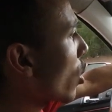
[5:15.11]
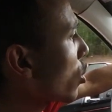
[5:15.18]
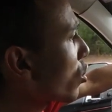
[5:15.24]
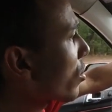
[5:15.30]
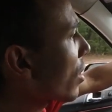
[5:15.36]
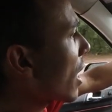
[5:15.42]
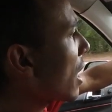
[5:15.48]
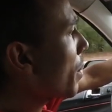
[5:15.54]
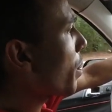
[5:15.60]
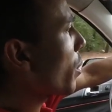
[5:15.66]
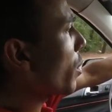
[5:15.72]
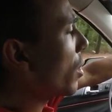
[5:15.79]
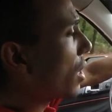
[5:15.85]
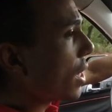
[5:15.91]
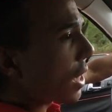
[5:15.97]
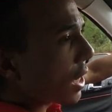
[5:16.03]
tô no
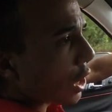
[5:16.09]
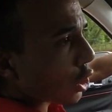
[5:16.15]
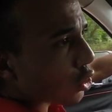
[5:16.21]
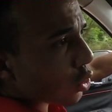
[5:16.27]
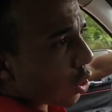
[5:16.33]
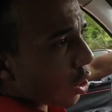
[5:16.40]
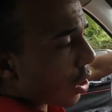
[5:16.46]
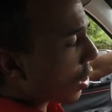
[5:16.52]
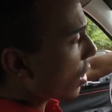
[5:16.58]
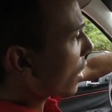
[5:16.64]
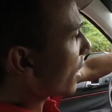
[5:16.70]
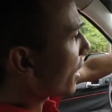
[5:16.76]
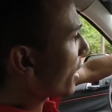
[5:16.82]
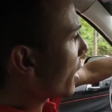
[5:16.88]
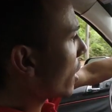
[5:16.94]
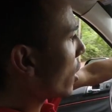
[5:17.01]
trampo, eu tô
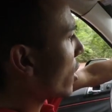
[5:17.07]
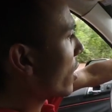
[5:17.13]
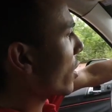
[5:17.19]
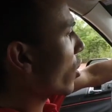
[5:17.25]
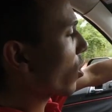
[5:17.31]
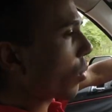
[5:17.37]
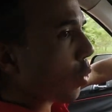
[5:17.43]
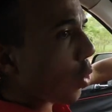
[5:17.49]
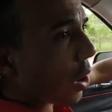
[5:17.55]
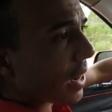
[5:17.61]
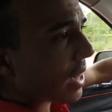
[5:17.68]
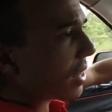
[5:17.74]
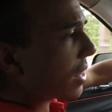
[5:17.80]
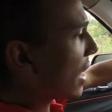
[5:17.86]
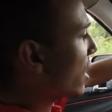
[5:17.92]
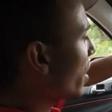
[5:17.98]

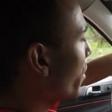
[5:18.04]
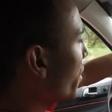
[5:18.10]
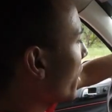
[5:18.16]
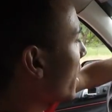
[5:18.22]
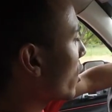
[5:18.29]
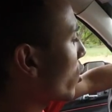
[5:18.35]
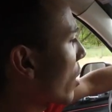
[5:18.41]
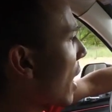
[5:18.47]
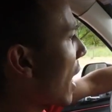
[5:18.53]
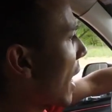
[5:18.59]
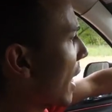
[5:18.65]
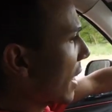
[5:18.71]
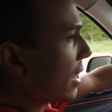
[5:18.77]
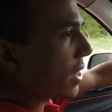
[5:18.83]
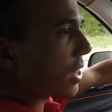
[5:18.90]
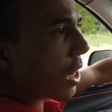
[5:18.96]
correndo atrás de vídeo,
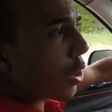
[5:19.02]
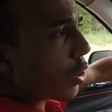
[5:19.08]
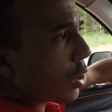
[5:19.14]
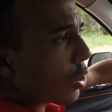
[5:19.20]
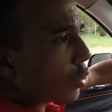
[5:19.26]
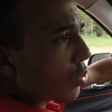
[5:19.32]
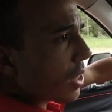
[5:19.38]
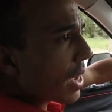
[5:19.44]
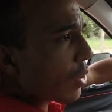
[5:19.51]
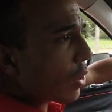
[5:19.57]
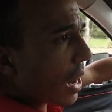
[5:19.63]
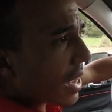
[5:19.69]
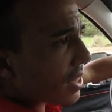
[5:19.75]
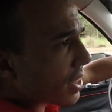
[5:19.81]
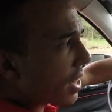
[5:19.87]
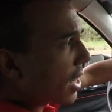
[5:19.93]
cara. Então eu não tenho
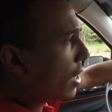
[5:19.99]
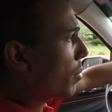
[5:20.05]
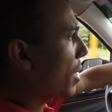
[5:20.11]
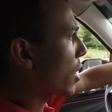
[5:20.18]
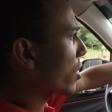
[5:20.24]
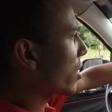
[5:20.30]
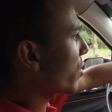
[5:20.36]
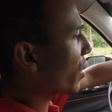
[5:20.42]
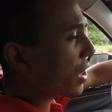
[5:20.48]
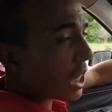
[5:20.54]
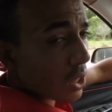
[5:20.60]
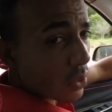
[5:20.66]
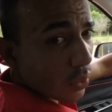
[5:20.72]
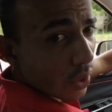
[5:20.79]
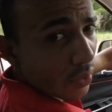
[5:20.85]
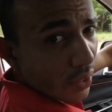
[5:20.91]
lazer, mano. Se
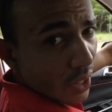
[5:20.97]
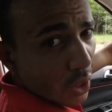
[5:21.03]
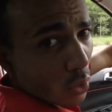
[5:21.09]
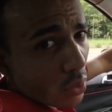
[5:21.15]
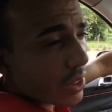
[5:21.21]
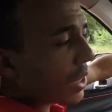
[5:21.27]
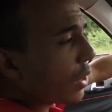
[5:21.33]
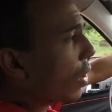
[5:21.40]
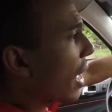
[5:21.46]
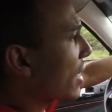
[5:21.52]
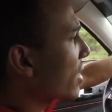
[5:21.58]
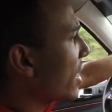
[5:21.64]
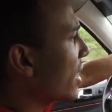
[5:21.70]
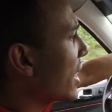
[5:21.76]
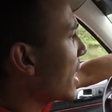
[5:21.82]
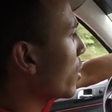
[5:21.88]
vocês forem ver, eu não tenho
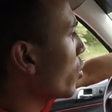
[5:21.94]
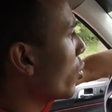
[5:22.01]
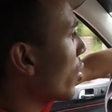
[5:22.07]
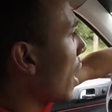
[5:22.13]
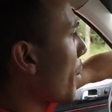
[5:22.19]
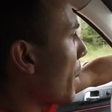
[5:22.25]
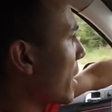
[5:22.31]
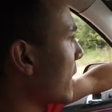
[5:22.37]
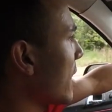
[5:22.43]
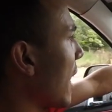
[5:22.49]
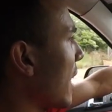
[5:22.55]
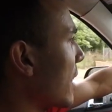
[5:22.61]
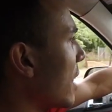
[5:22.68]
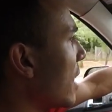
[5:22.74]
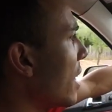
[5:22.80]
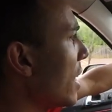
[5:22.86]
lazer nenhum,
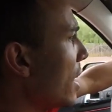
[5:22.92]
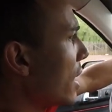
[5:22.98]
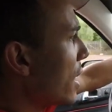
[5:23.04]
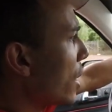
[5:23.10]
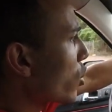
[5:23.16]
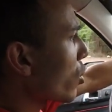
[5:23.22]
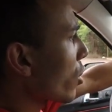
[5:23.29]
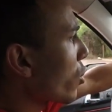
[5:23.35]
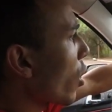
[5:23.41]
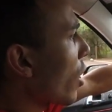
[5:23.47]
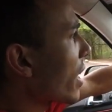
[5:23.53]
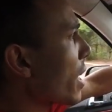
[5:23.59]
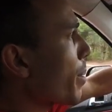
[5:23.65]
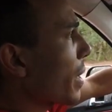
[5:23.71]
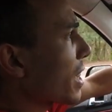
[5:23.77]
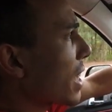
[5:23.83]
rapaziada. Eu só tô
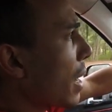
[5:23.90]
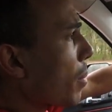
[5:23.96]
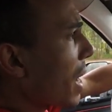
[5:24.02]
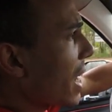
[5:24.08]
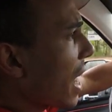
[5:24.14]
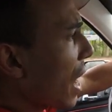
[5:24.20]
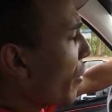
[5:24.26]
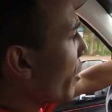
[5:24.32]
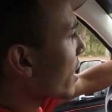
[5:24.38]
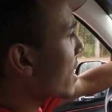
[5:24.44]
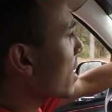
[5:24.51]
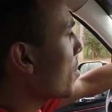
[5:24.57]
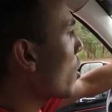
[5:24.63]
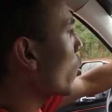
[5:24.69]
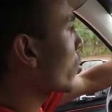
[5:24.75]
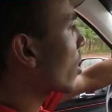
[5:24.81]
aqui pra trabalhar,
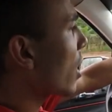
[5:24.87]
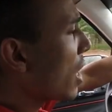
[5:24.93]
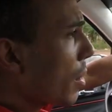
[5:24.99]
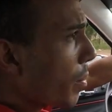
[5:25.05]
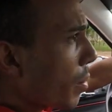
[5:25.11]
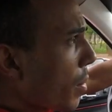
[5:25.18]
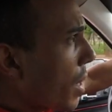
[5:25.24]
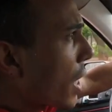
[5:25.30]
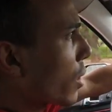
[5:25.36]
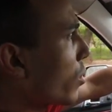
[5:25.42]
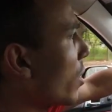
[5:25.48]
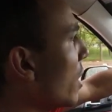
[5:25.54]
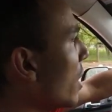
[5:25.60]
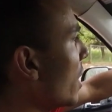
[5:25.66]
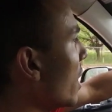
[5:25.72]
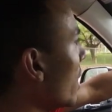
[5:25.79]
fazer meu trampo, mano.
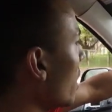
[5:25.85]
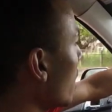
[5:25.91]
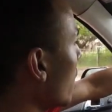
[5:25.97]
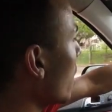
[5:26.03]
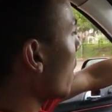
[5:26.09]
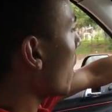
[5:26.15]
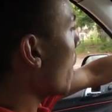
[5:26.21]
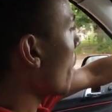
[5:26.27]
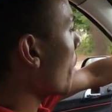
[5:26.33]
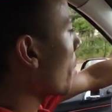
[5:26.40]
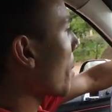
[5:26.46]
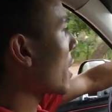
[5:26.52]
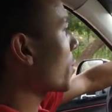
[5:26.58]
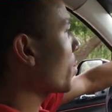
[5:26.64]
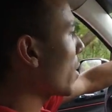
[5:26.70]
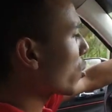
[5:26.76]

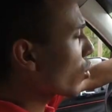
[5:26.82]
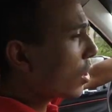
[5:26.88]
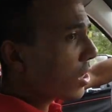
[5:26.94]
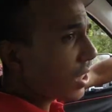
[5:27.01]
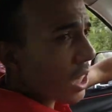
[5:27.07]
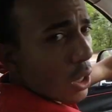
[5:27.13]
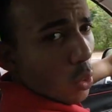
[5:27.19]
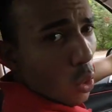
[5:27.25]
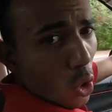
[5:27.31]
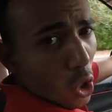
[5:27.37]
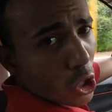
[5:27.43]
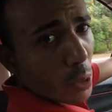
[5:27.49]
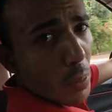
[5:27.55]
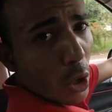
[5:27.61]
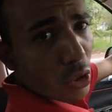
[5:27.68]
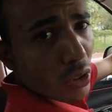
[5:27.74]
Para as pessoas que
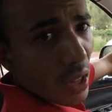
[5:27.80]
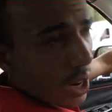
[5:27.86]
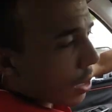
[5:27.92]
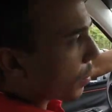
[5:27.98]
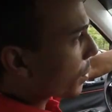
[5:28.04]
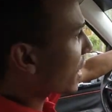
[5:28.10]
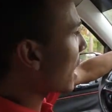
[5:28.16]
curtem meu trampo,